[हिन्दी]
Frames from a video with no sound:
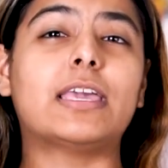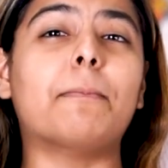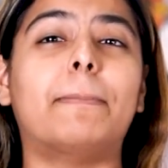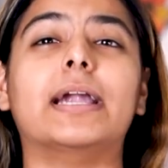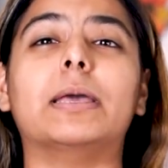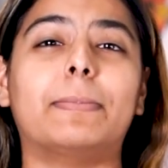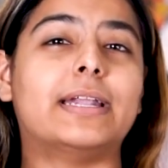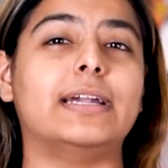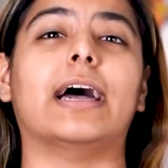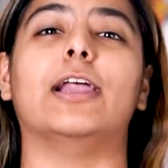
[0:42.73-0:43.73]
के बड़े
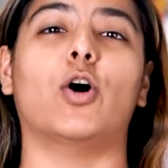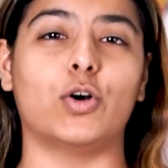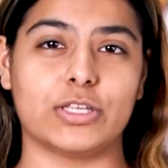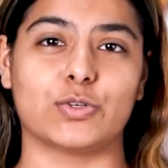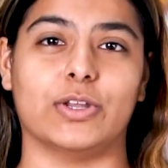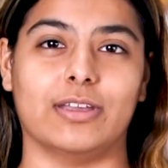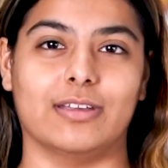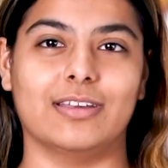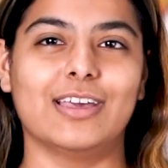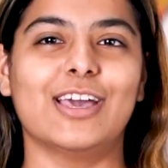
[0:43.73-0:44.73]
बड़े डायलॉग ही सुने हैं